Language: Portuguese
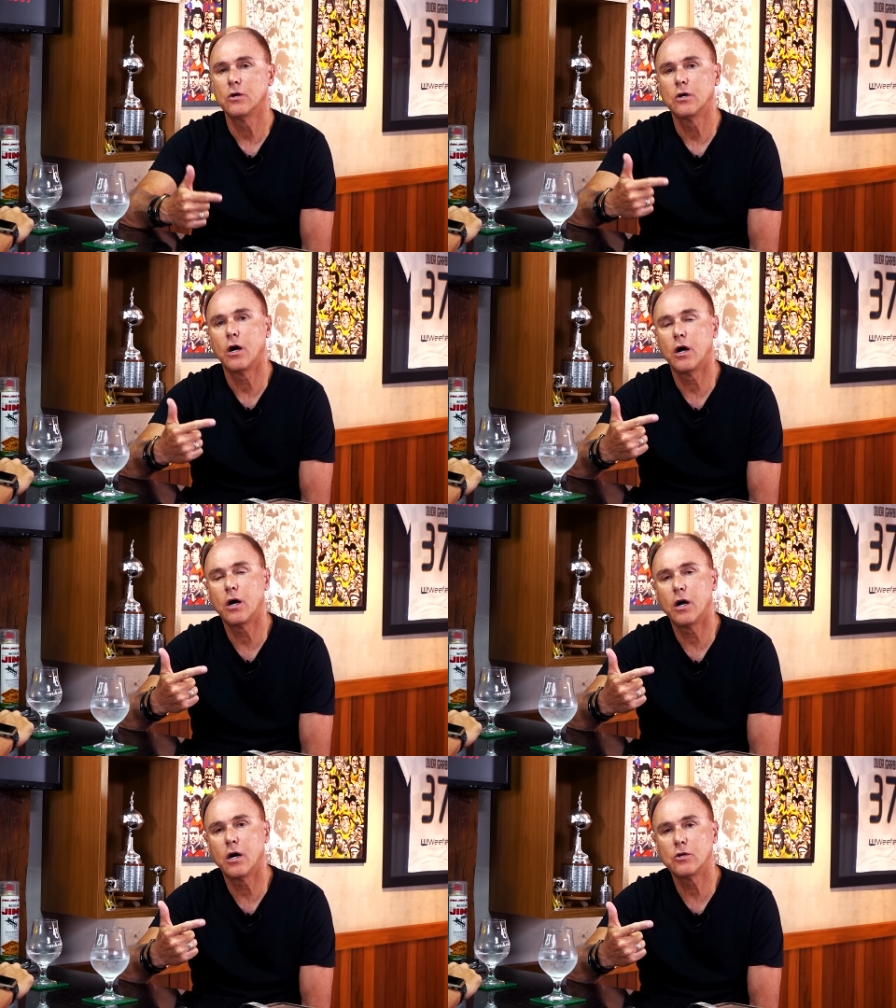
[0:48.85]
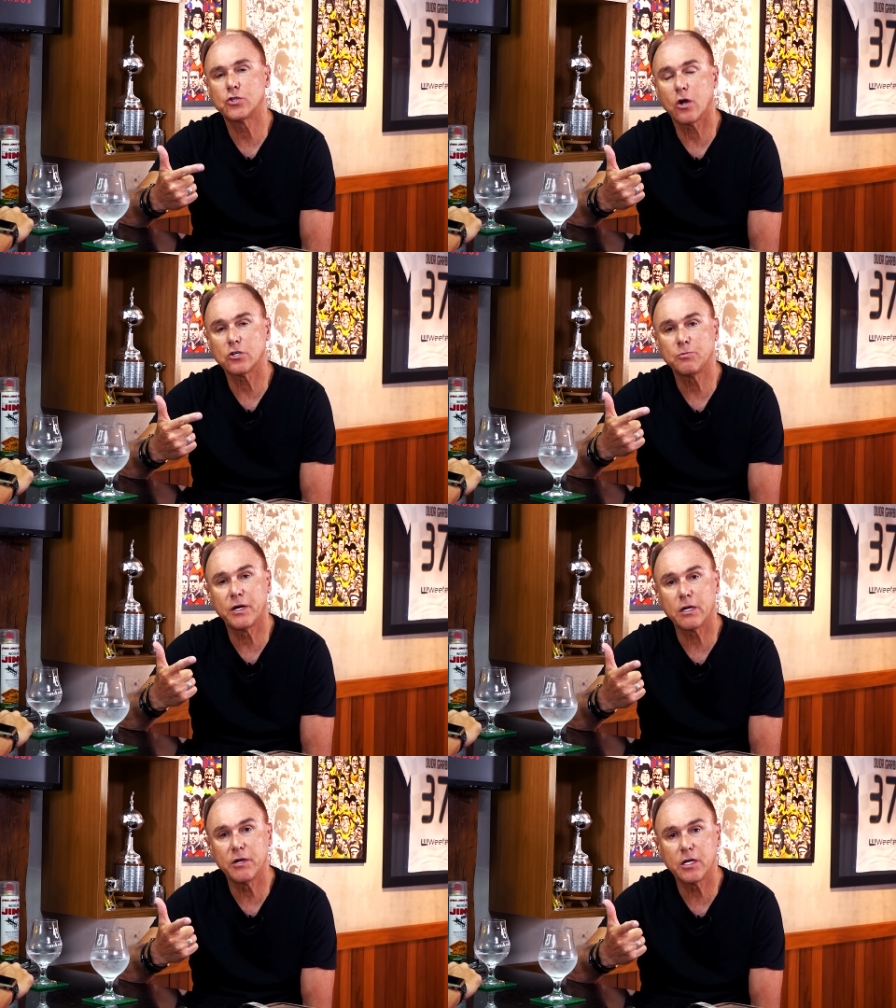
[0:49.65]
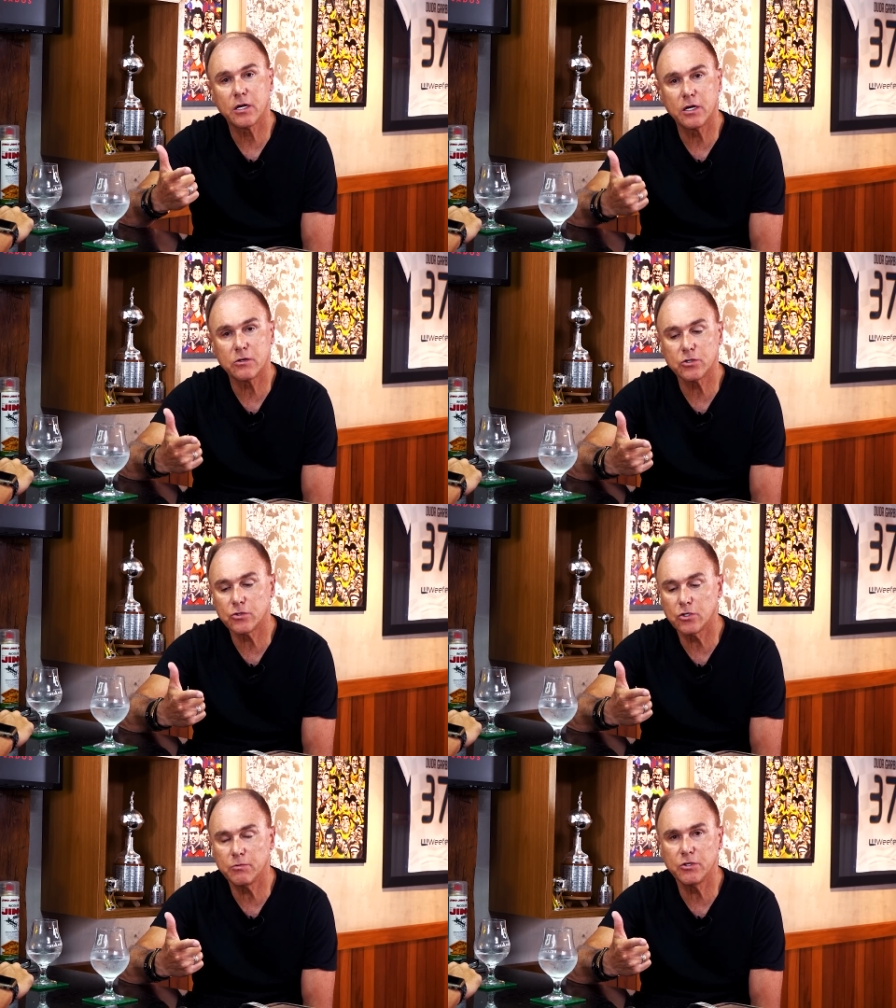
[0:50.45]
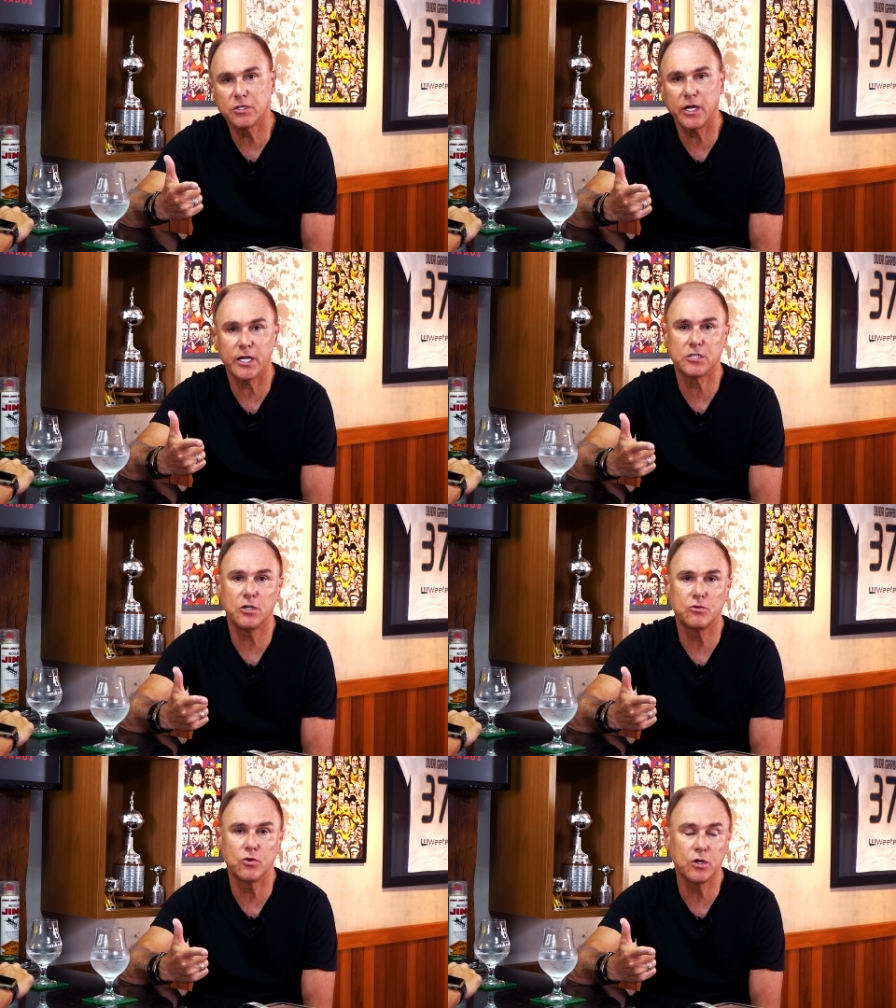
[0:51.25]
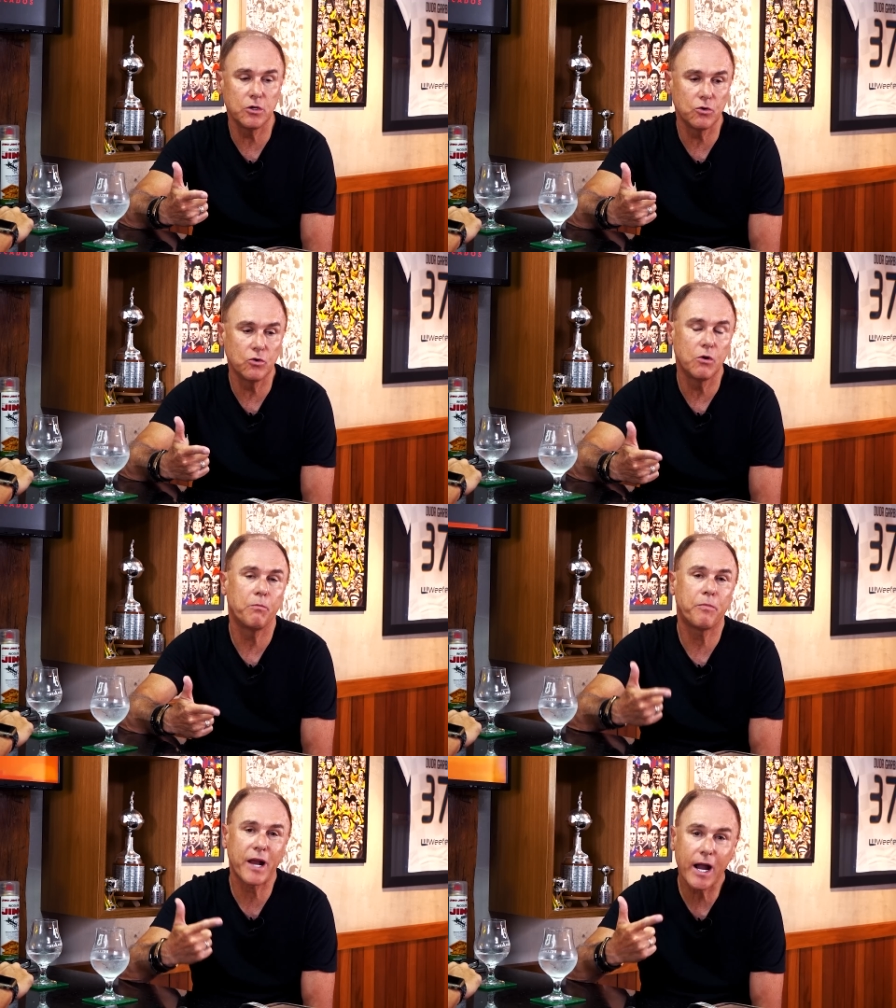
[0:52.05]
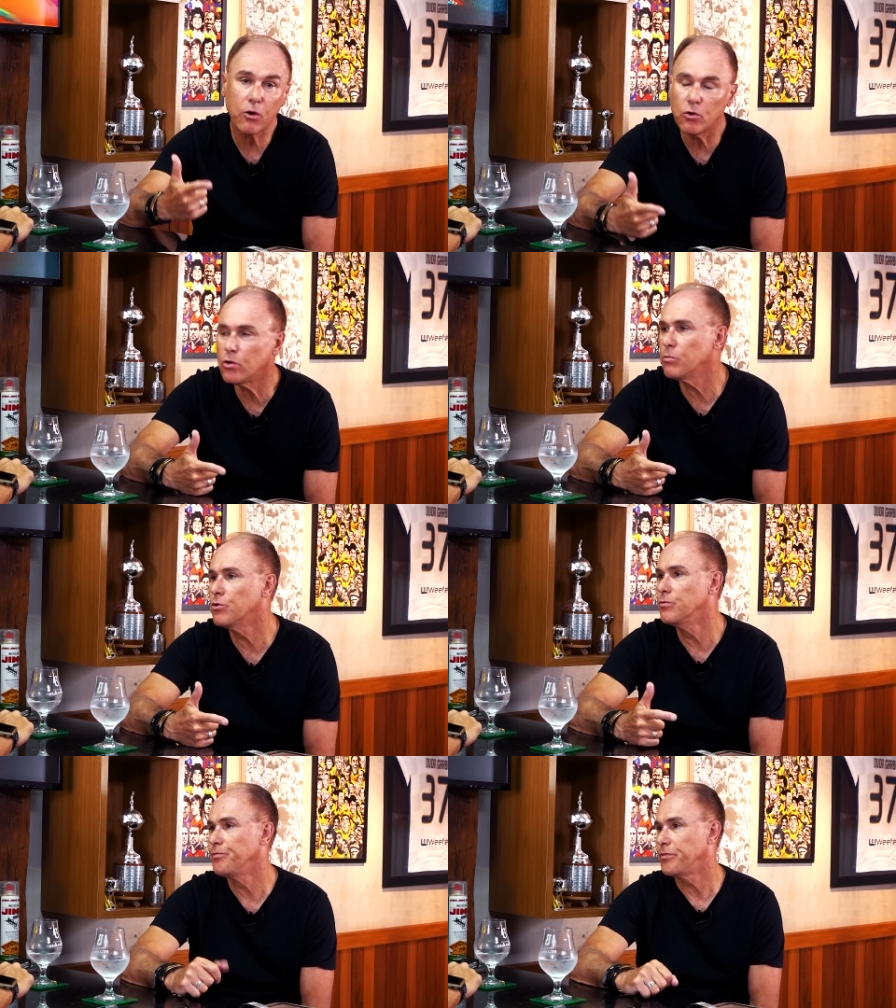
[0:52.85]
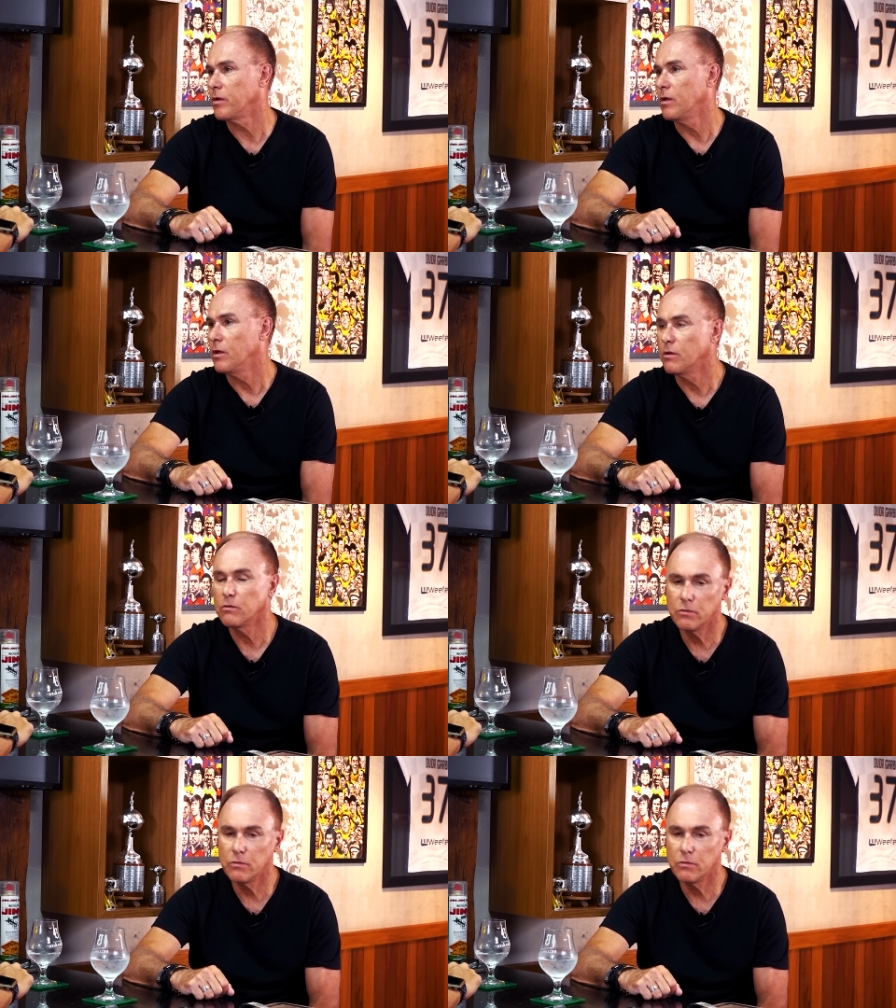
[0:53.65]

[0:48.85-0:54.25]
Uh, os Jogos Pan-Americanos de 2007 do Rio para Globo, uhum.